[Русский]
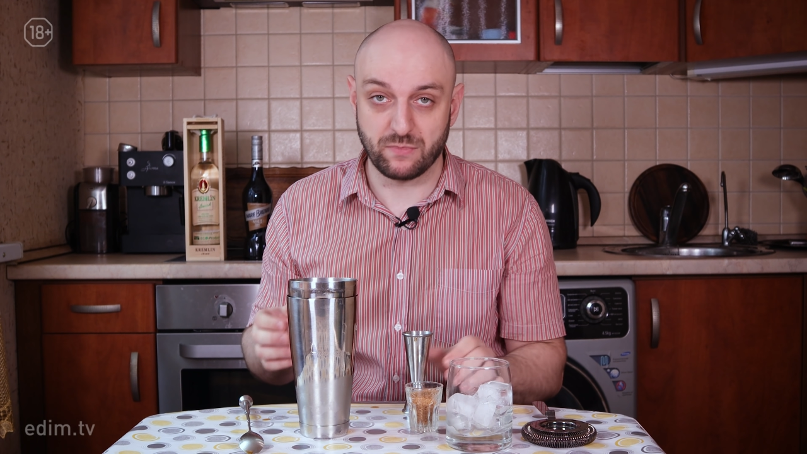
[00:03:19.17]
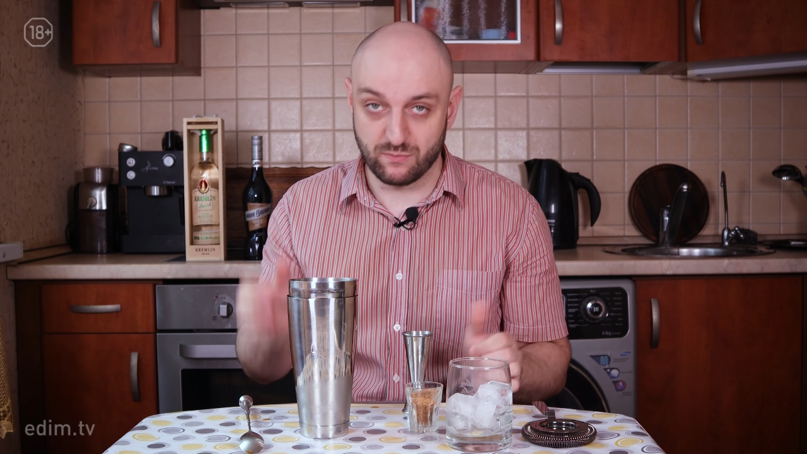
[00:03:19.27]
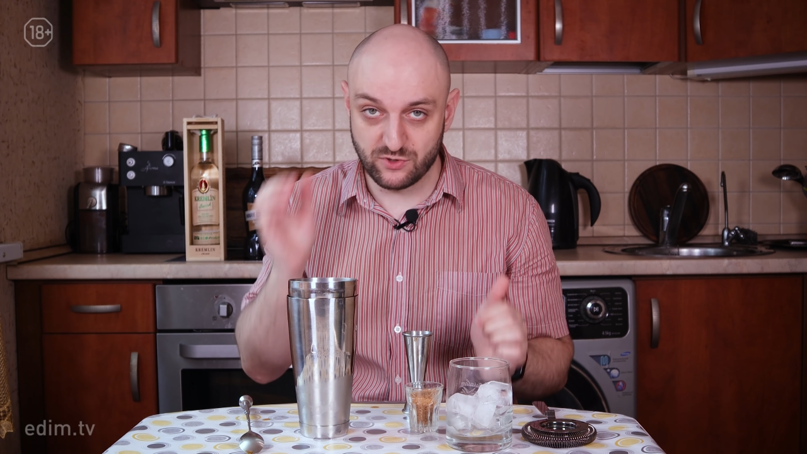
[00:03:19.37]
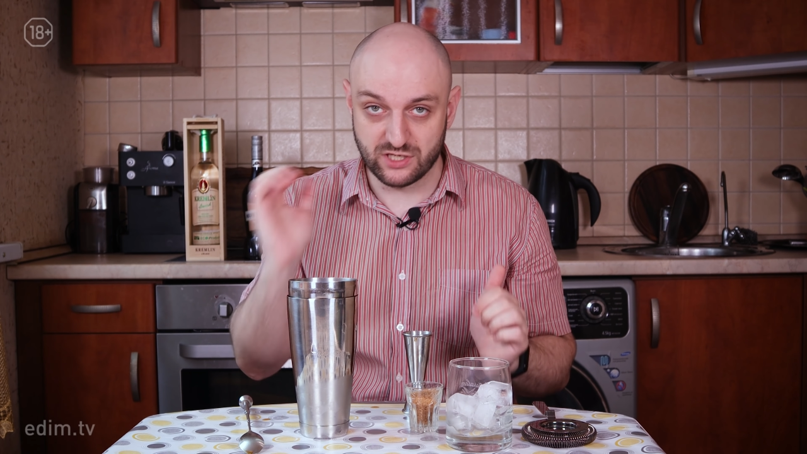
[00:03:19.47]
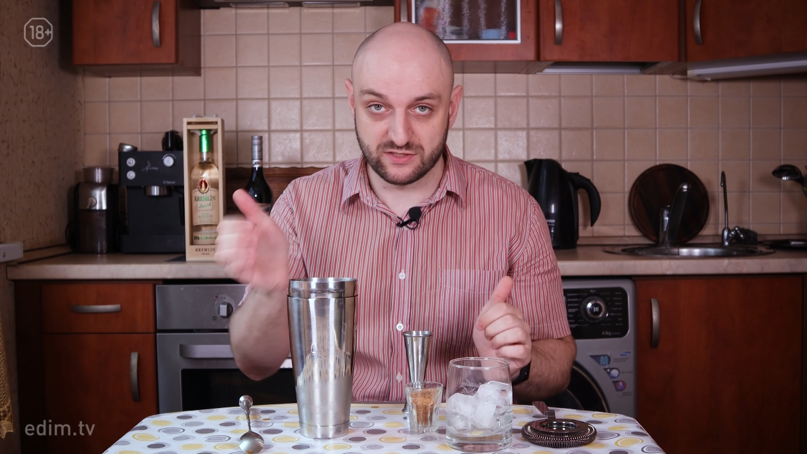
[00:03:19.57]

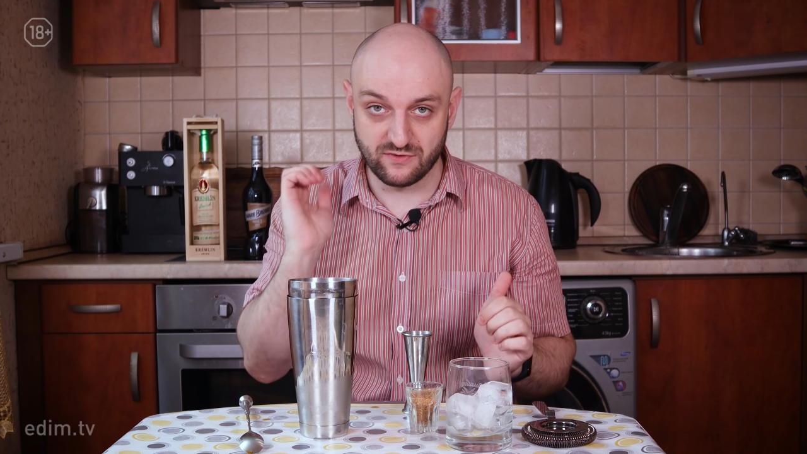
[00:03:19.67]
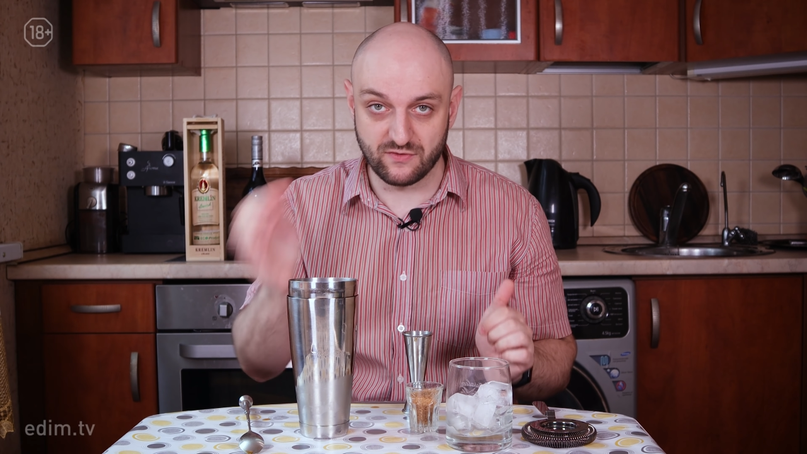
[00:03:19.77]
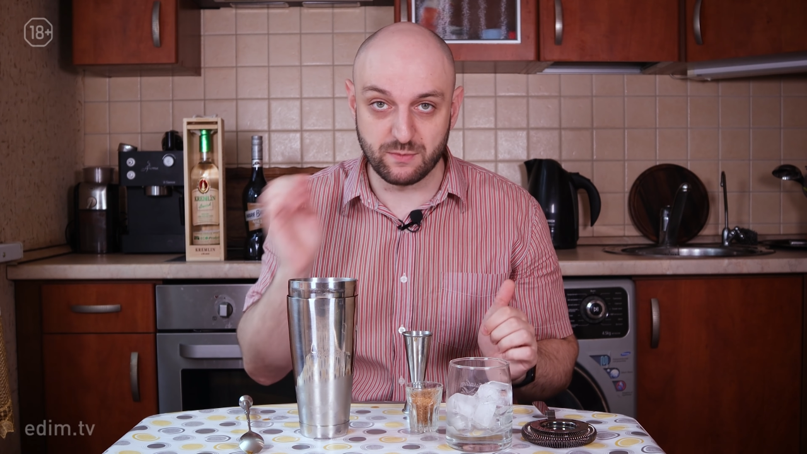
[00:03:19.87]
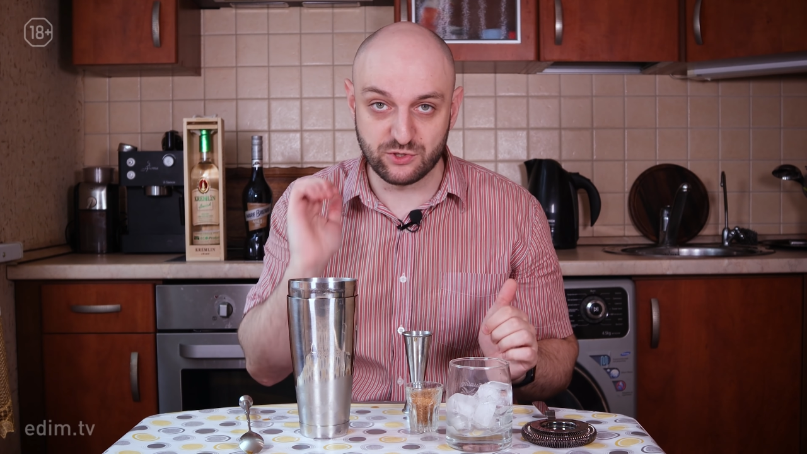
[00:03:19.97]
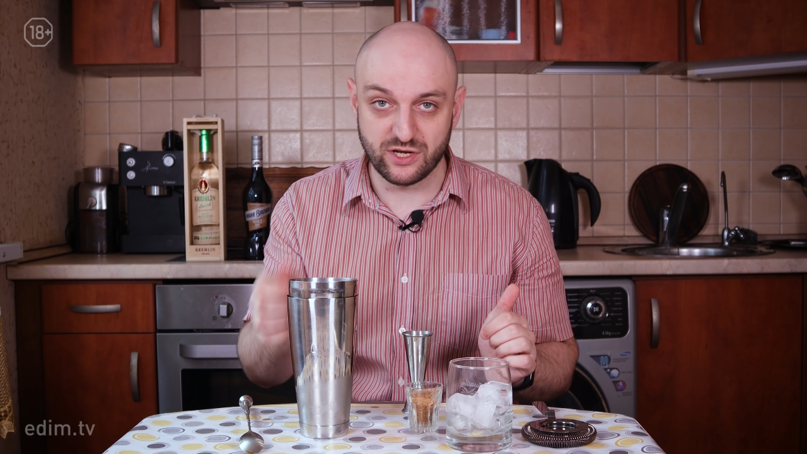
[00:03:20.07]
Мы сейчас
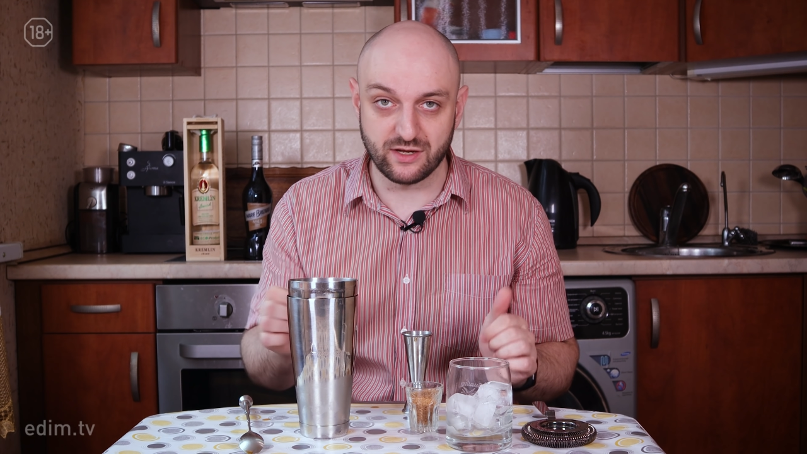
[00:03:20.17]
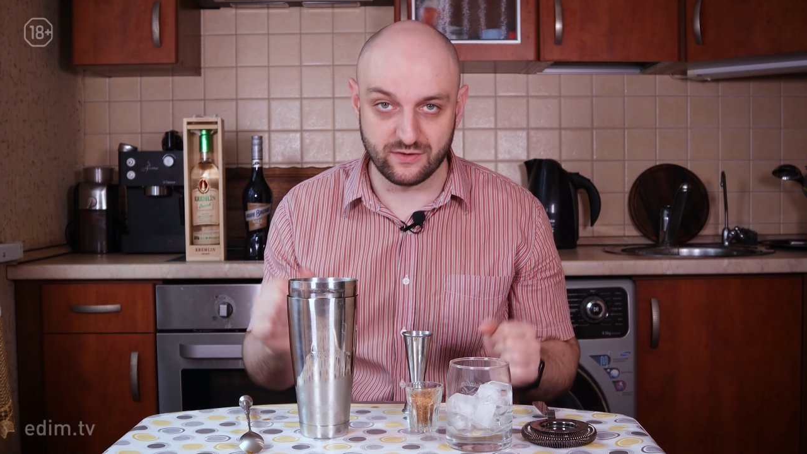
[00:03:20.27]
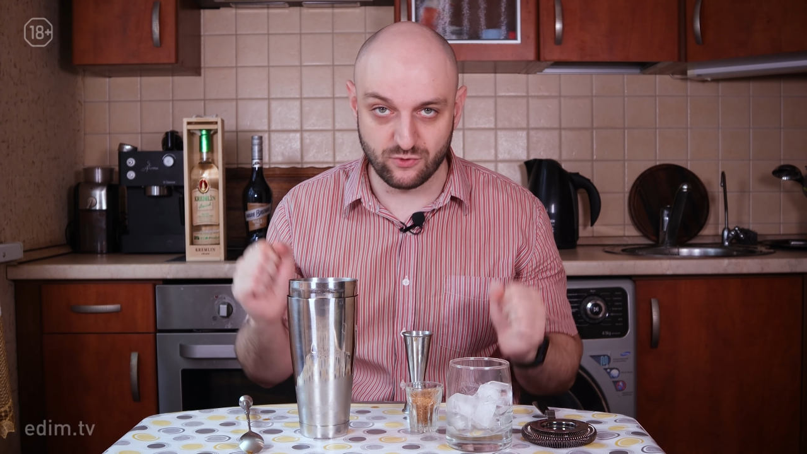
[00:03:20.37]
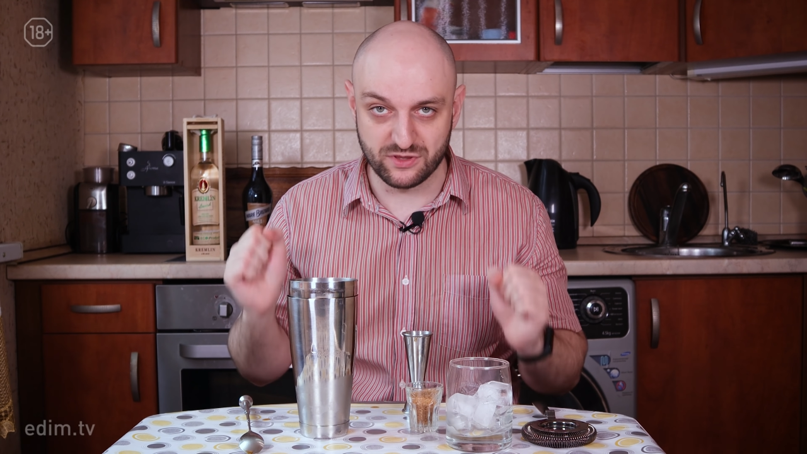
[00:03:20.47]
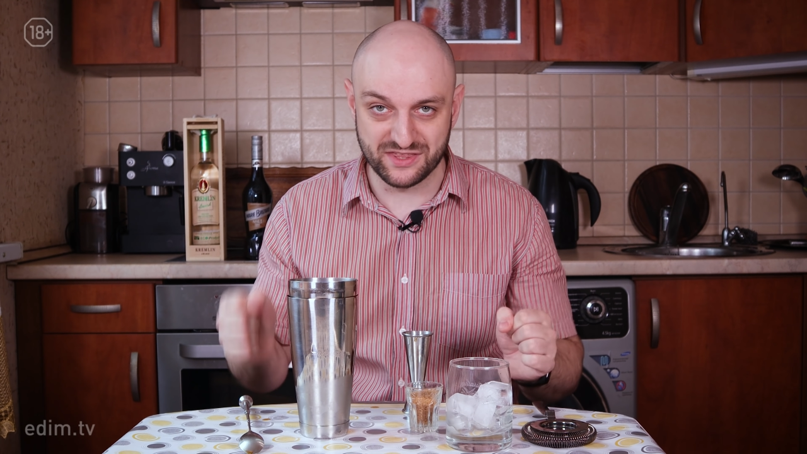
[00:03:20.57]
во время
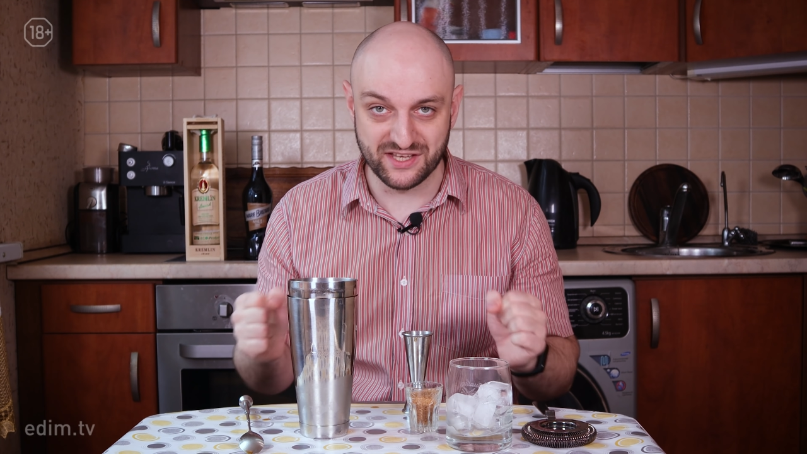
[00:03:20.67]
шейка его